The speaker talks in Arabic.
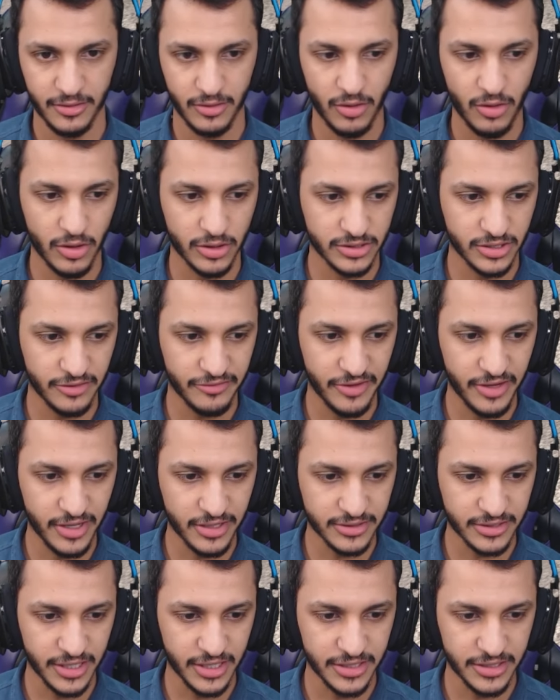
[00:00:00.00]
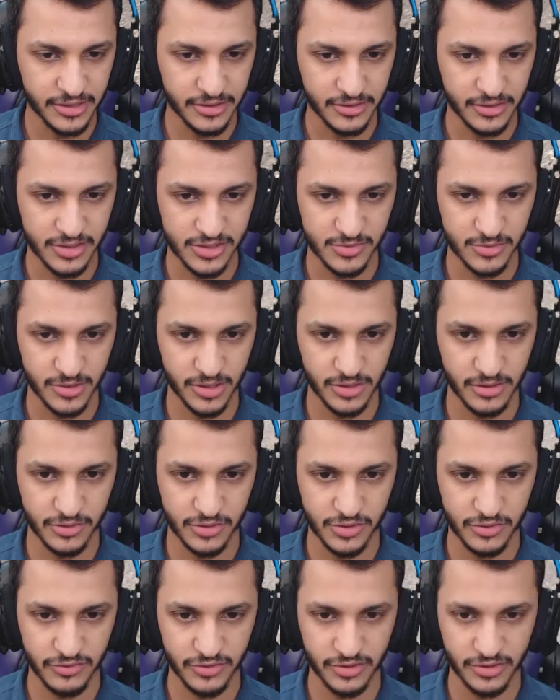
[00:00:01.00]
اوه اقدر افحط يعني اصبر خلونا
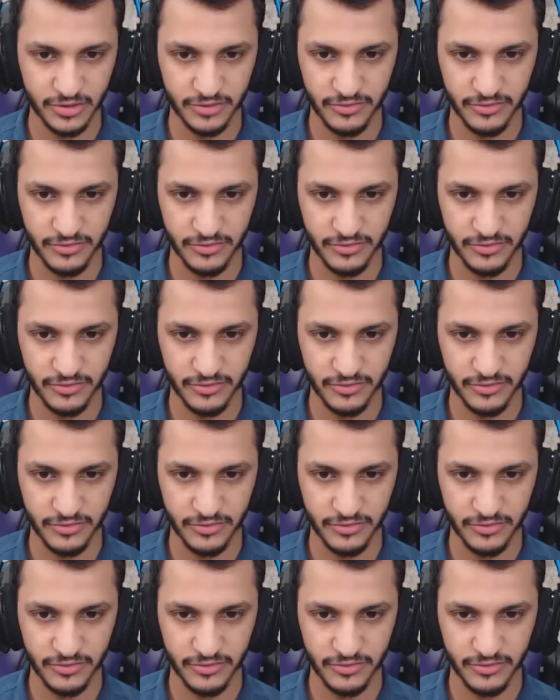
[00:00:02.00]
نشوف نقدر